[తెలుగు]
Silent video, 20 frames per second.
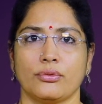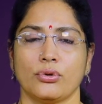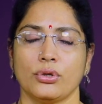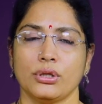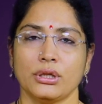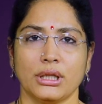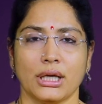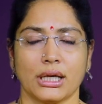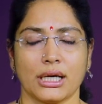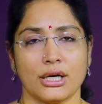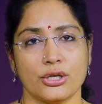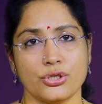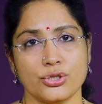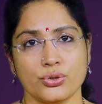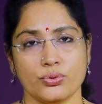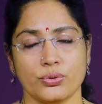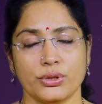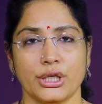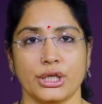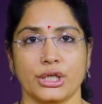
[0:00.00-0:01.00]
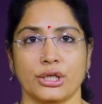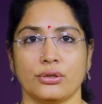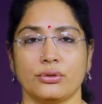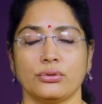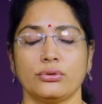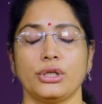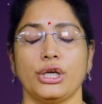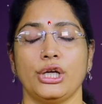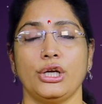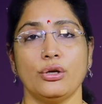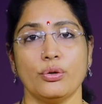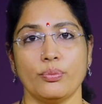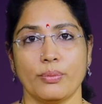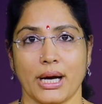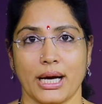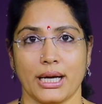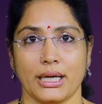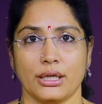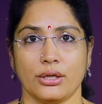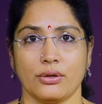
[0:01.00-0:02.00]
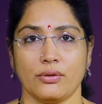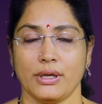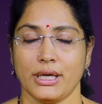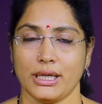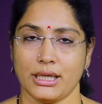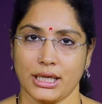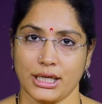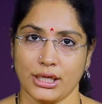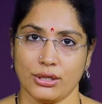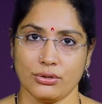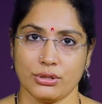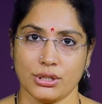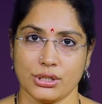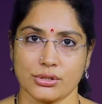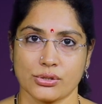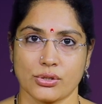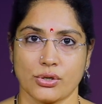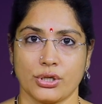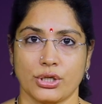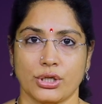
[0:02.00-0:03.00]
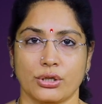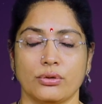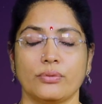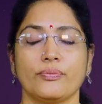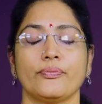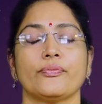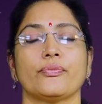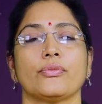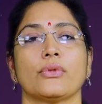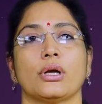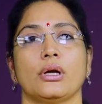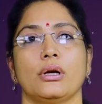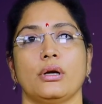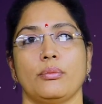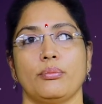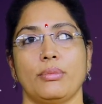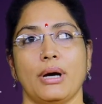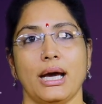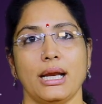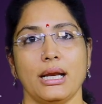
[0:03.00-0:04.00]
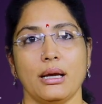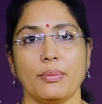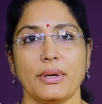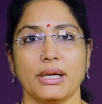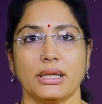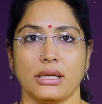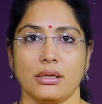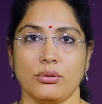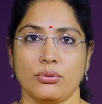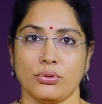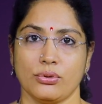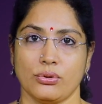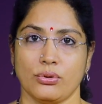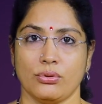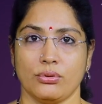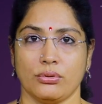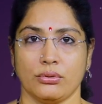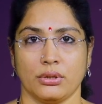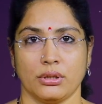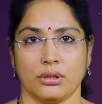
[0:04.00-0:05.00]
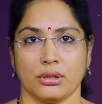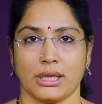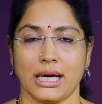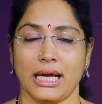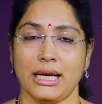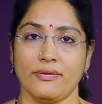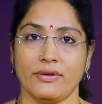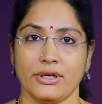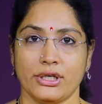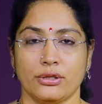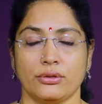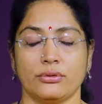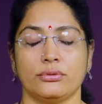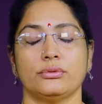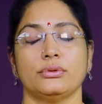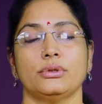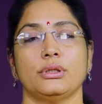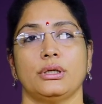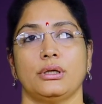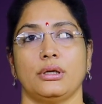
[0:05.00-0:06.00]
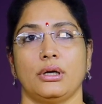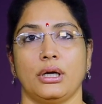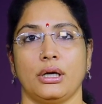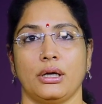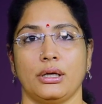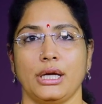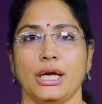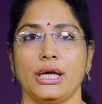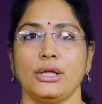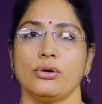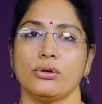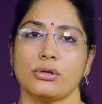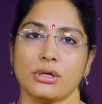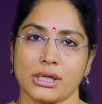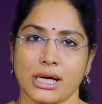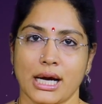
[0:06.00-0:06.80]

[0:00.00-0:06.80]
కొంత ఖర్చు ఉండటం ఇల్లు మారటం లేదా ఇల్లు తీసుకోవటం భార్యాభర్తలు కలవటం ఏదో ఒక